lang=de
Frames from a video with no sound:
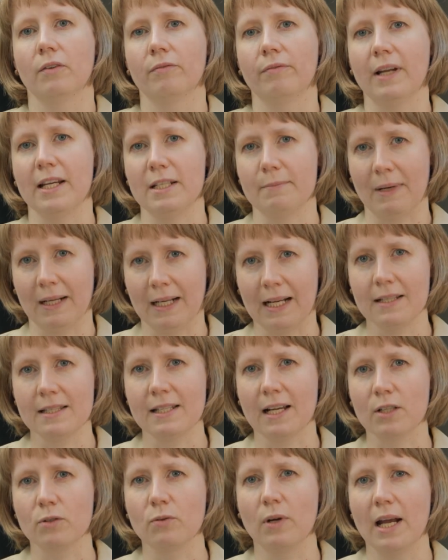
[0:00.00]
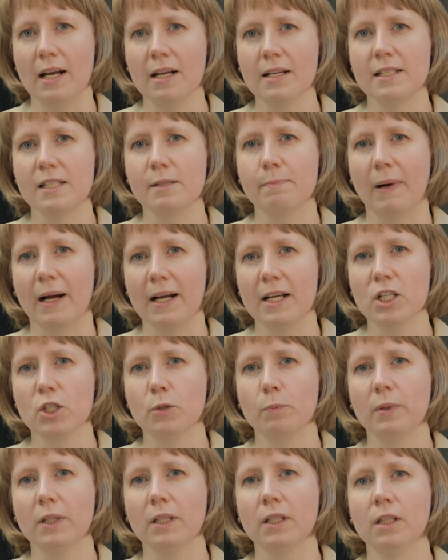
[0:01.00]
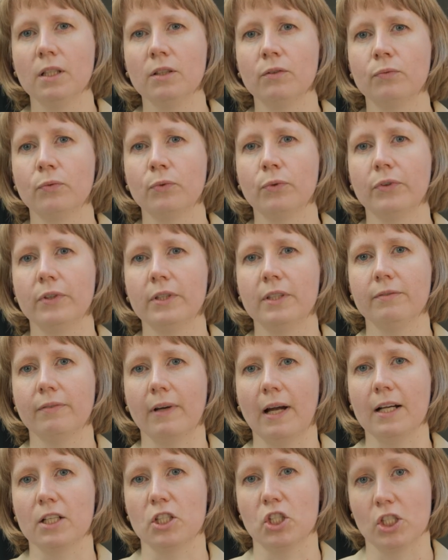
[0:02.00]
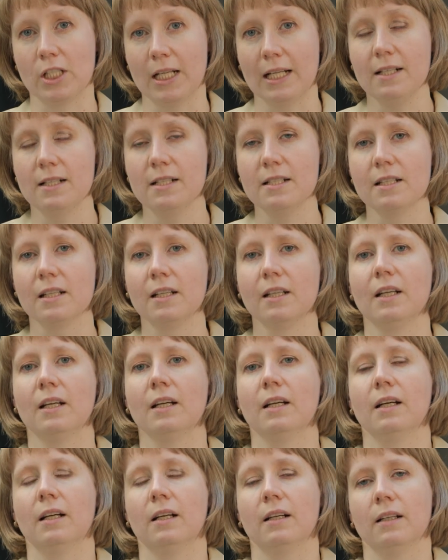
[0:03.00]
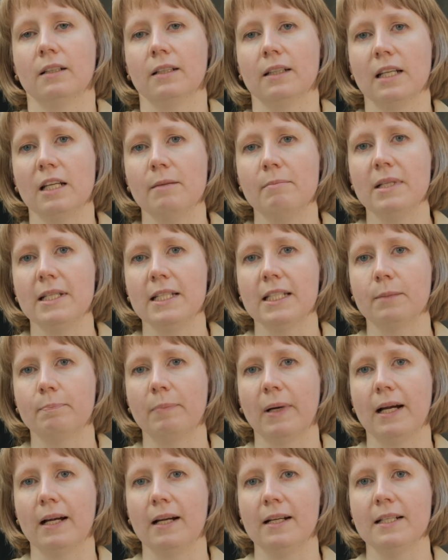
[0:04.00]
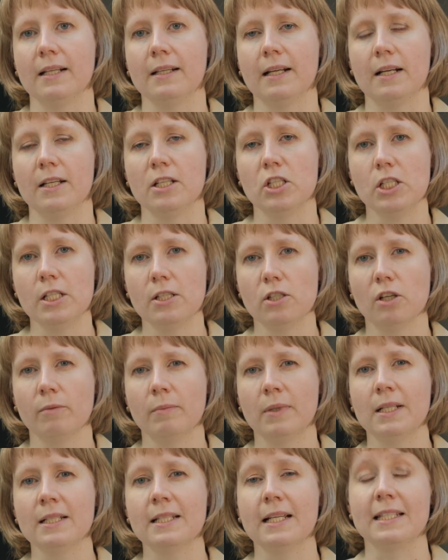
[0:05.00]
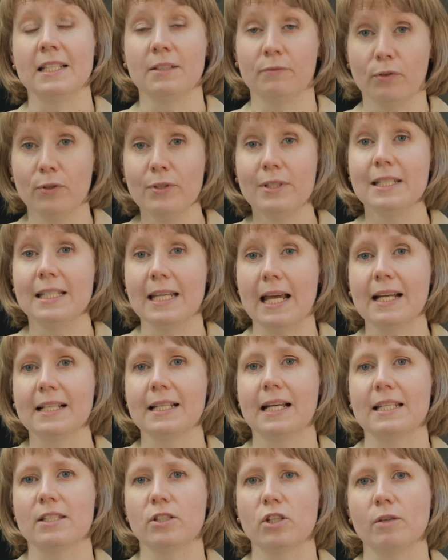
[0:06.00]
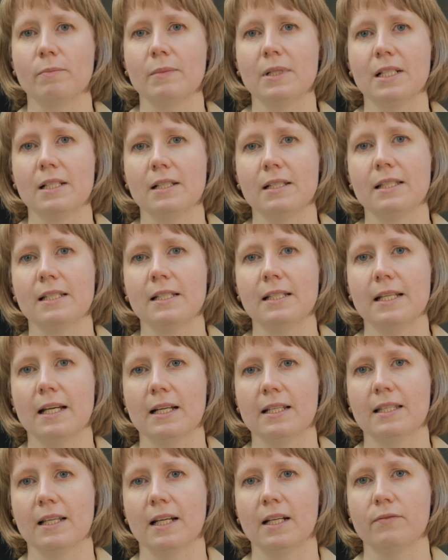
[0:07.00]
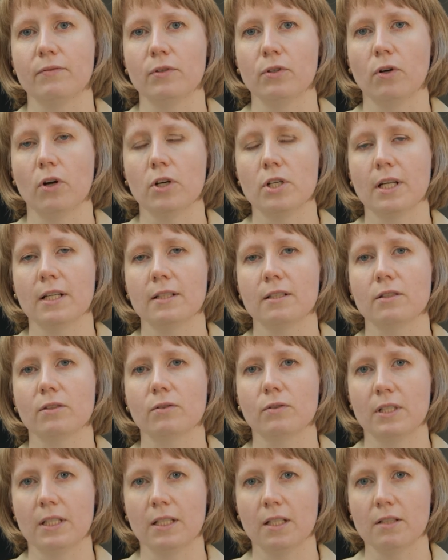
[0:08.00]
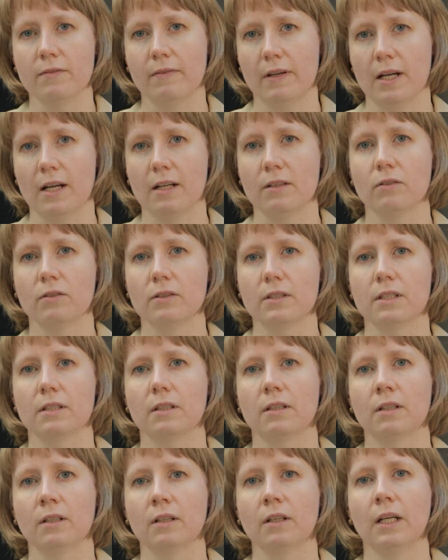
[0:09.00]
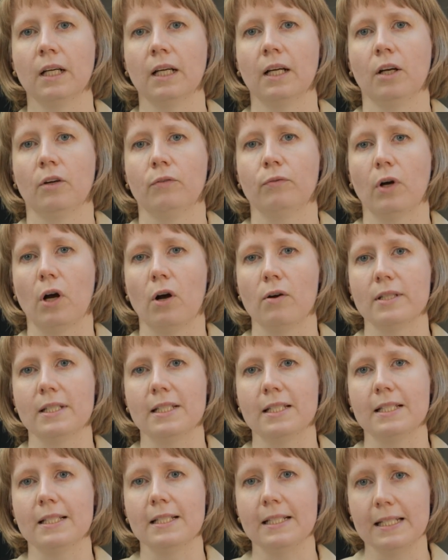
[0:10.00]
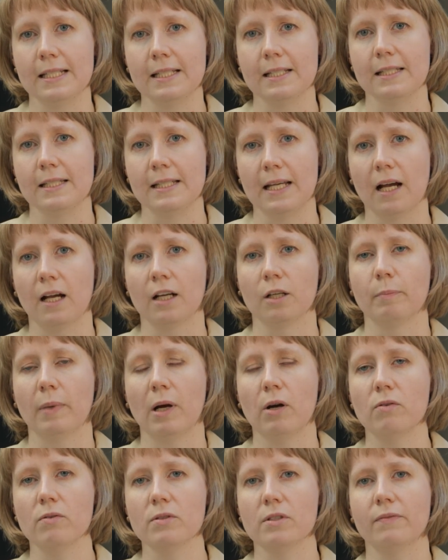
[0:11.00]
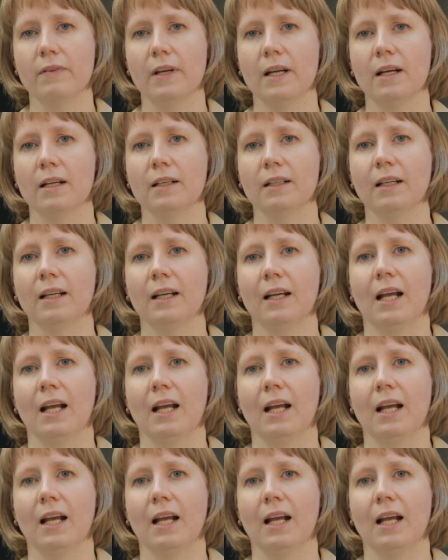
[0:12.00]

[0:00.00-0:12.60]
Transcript: Vielleicht mal ein ganz aktuelles Beispiel, wo sich die Frage stellt, nämlich bei den LNG-Terminals, also den Flüssig-Erdgas-Terminals, die derzeit für Deutschland diskutiert werden und äh, voraussichtlich nächstes Jahr gebaut werden.